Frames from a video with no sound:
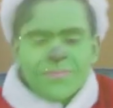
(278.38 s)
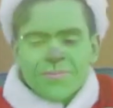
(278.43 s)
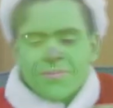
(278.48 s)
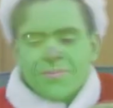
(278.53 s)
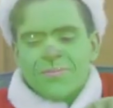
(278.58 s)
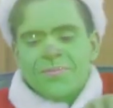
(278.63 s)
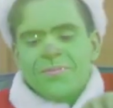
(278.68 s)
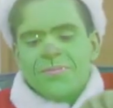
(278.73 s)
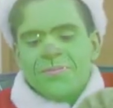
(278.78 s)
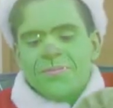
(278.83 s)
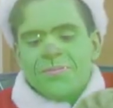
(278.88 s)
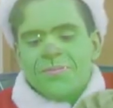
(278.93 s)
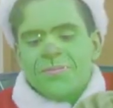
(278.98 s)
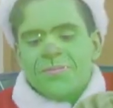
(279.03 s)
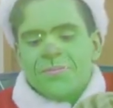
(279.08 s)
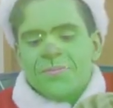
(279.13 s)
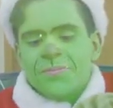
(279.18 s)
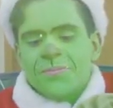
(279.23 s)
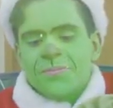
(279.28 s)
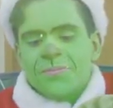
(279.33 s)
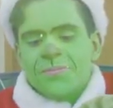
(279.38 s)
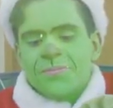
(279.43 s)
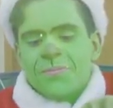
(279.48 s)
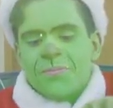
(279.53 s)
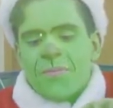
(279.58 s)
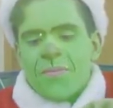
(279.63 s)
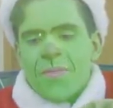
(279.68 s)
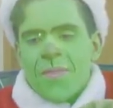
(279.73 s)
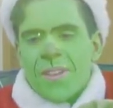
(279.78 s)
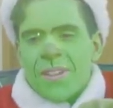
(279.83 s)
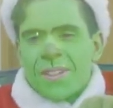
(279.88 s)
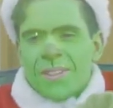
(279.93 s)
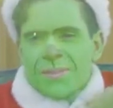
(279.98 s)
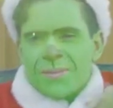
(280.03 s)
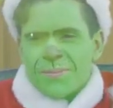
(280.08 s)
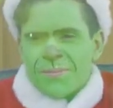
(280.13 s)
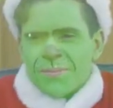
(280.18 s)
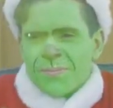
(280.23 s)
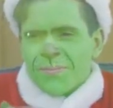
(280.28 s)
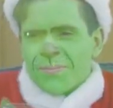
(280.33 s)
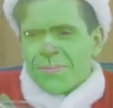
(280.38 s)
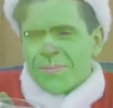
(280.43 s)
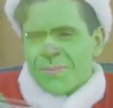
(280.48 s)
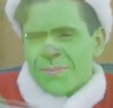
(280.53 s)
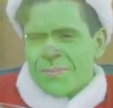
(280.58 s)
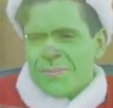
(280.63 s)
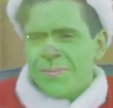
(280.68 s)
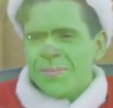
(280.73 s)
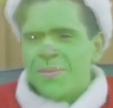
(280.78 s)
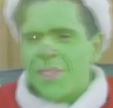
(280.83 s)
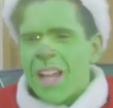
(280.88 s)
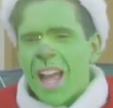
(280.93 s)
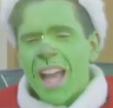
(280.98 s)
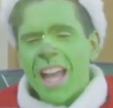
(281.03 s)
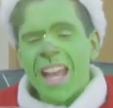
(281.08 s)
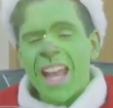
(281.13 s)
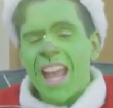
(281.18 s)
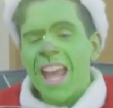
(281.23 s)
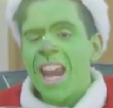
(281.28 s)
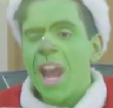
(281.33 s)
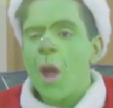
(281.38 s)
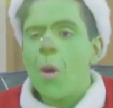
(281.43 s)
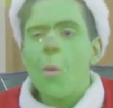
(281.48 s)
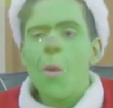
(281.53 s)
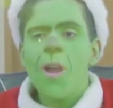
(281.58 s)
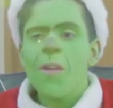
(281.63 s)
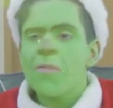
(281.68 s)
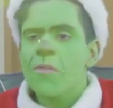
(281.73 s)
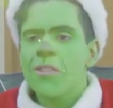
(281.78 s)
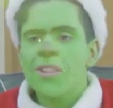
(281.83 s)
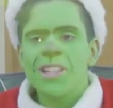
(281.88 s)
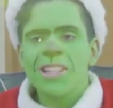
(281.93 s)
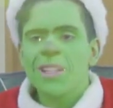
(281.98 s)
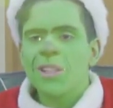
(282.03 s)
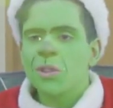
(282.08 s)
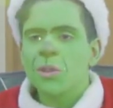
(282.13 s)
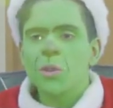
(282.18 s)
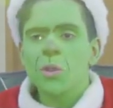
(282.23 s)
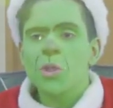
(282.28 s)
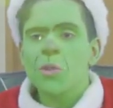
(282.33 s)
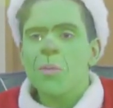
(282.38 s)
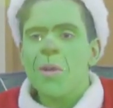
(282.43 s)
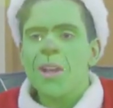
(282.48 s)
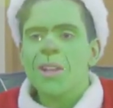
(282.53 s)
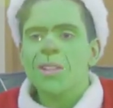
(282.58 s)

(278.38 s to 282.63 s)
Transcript: Tequila se sirvió y dijo al esperar, ya no puedo aguantar más por verlos